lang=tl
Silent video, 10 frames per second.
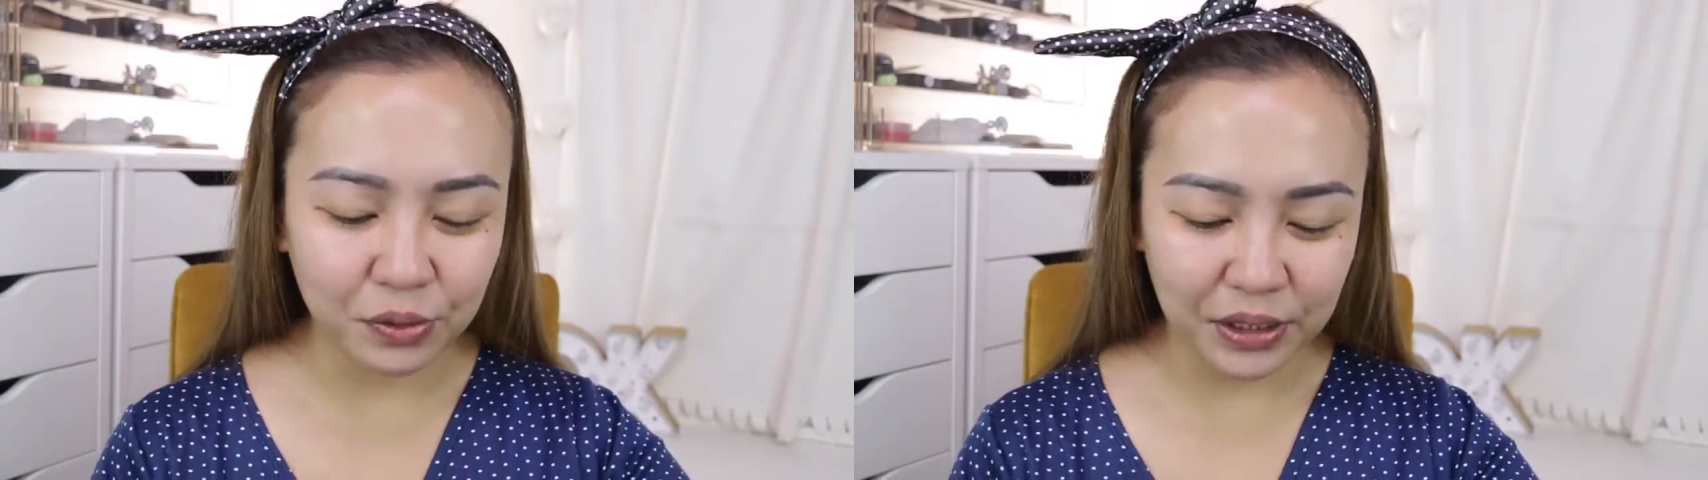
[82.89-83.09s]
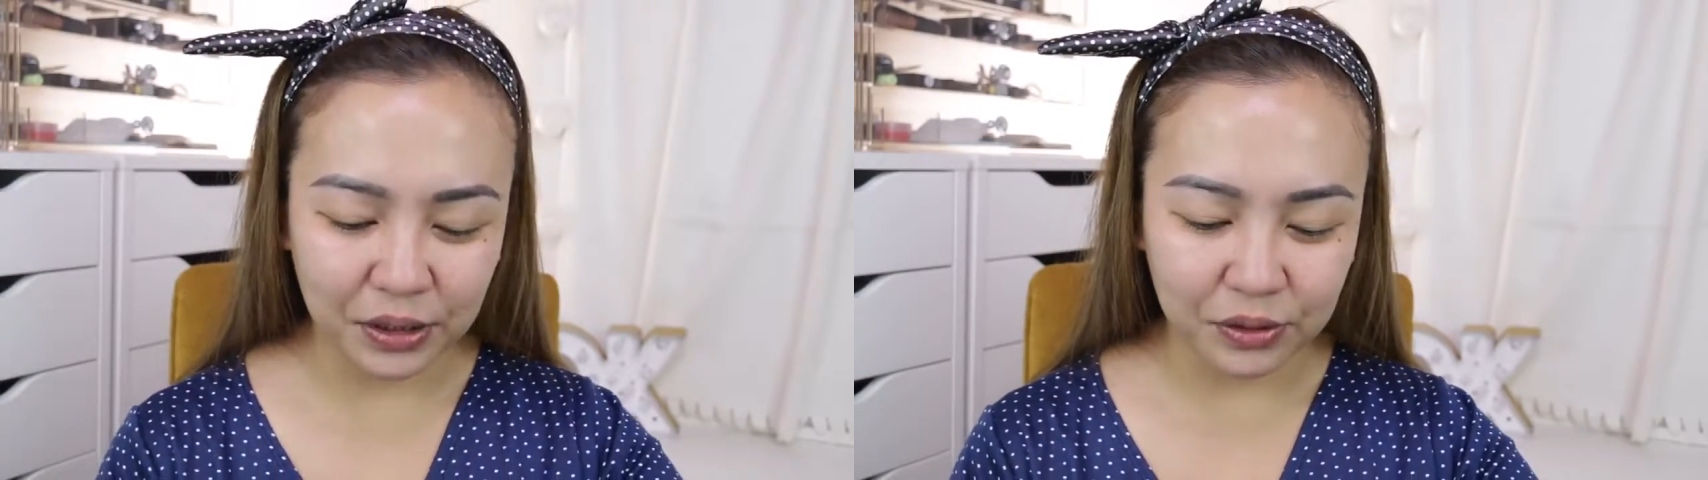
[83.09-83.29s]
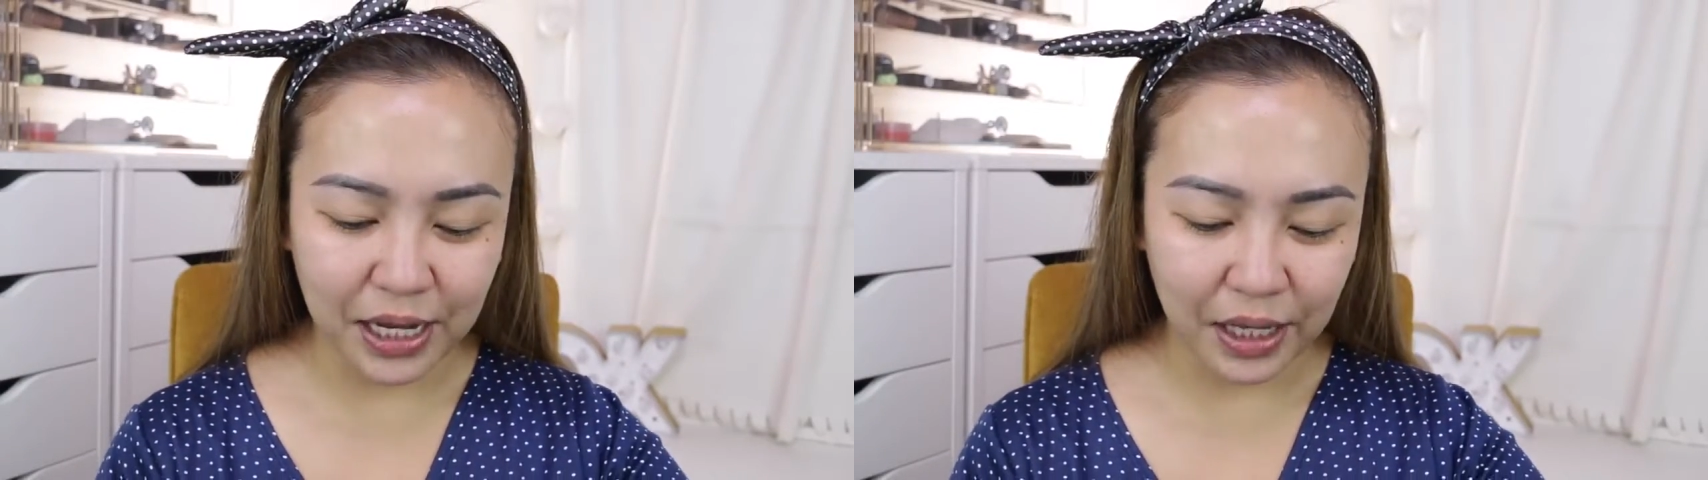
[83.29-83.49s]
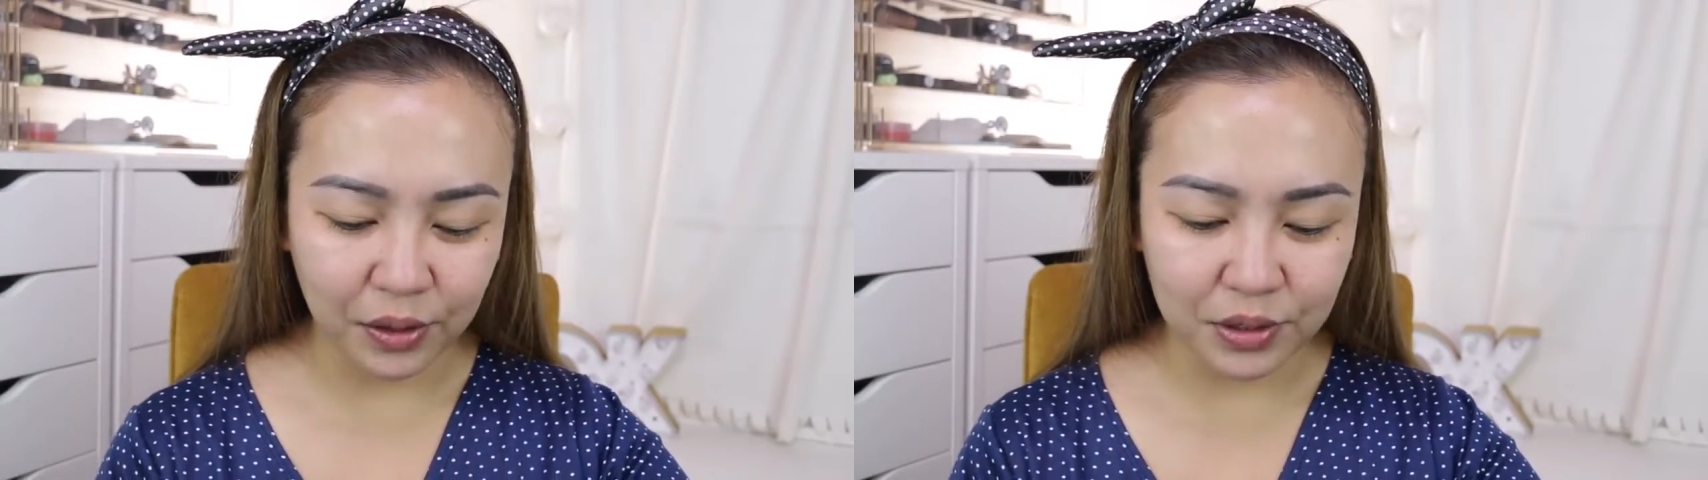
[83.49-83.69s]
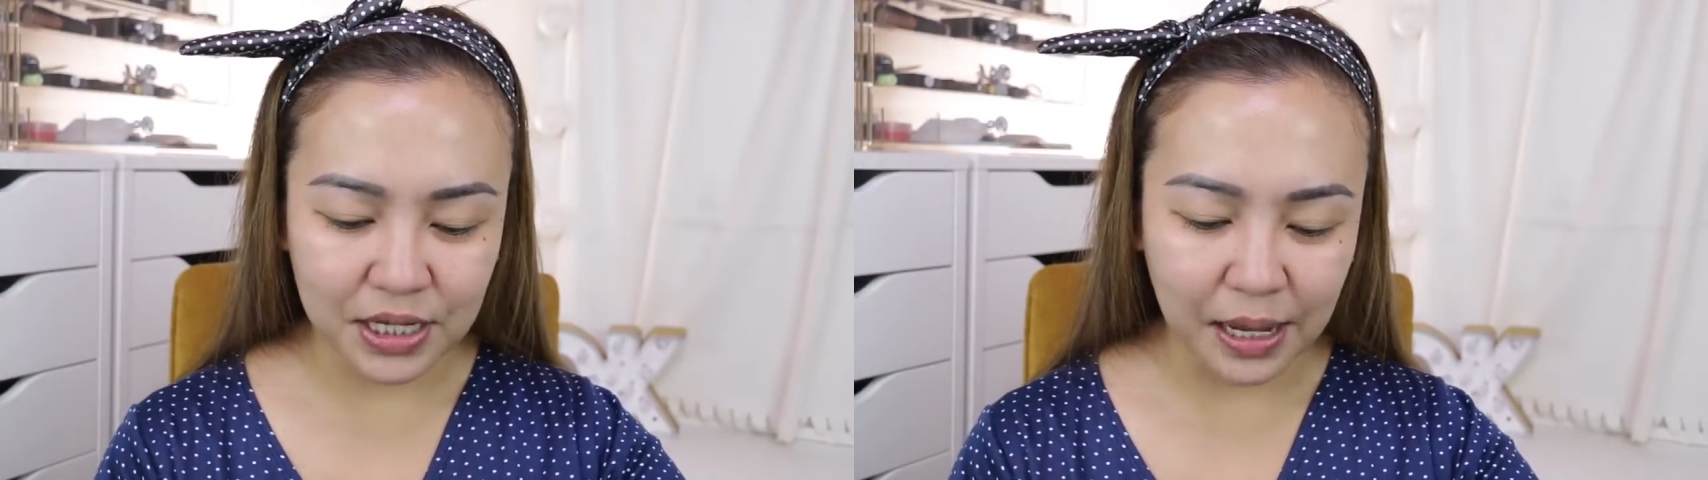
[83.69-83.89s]
So, dito
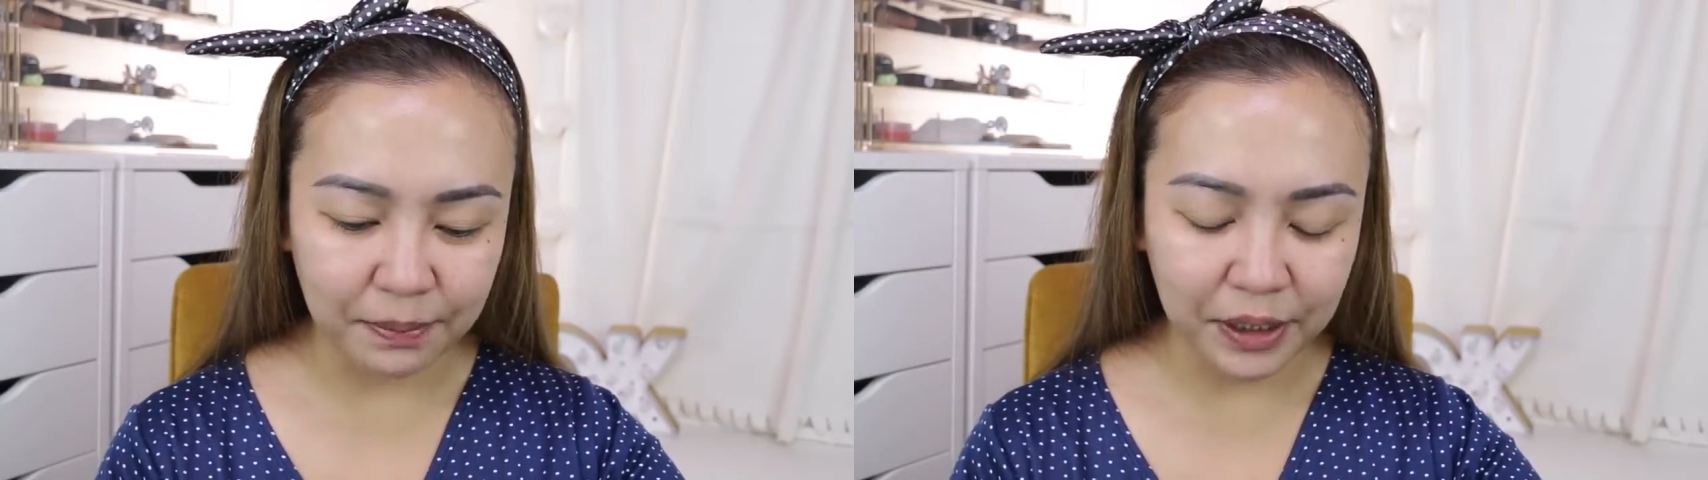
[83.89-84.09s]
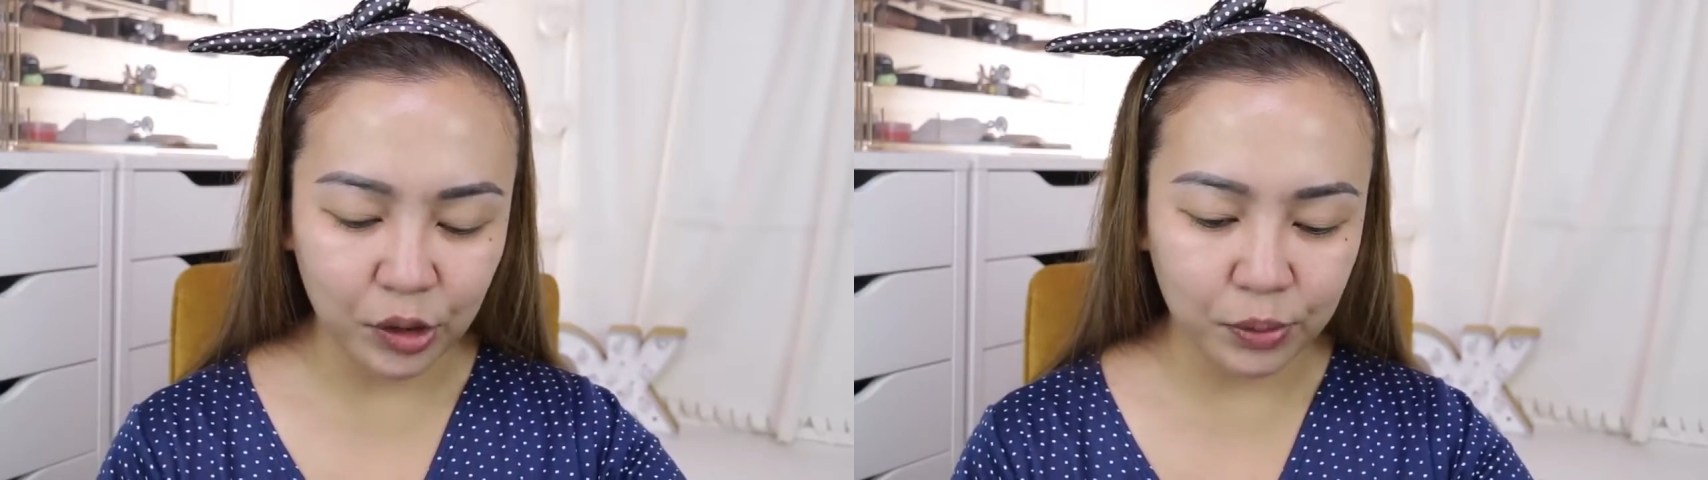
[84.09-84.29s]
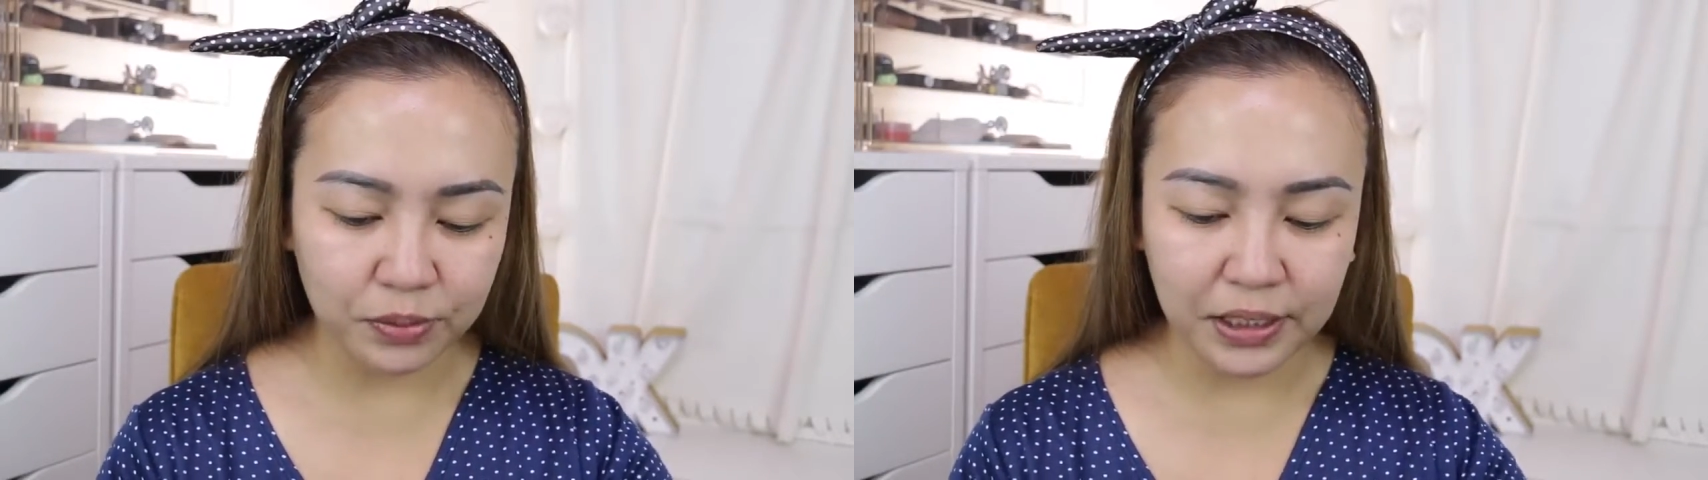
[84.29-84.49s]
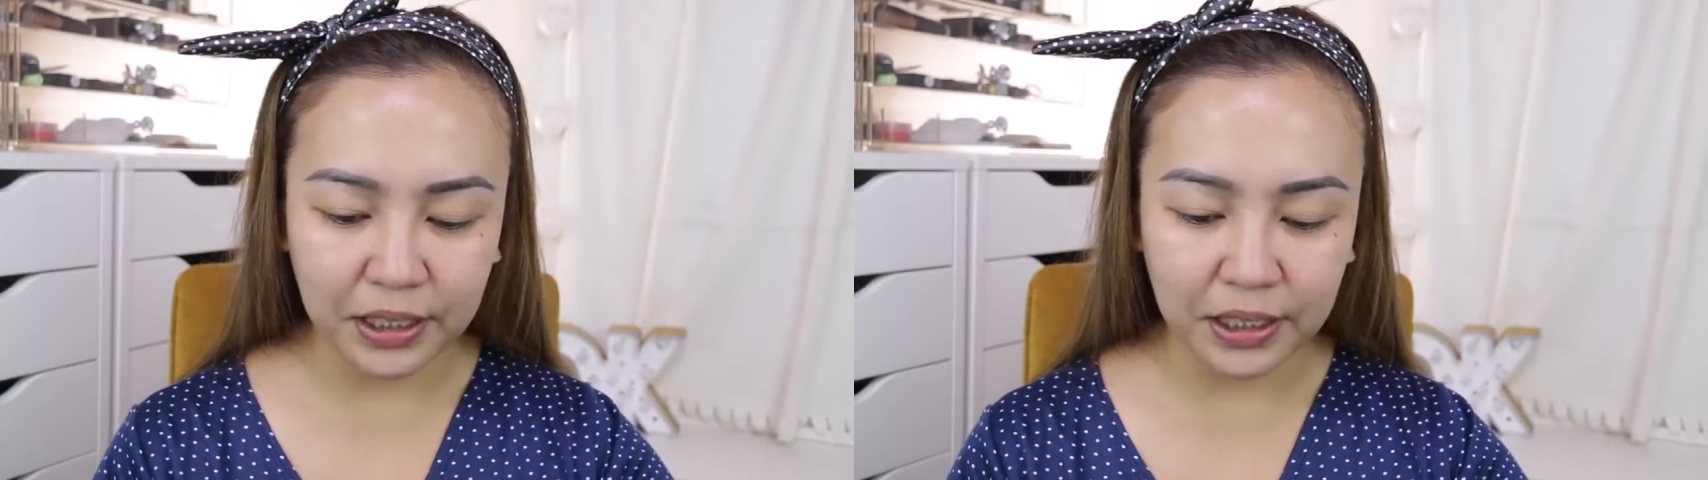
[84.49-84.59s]
tayo sa medium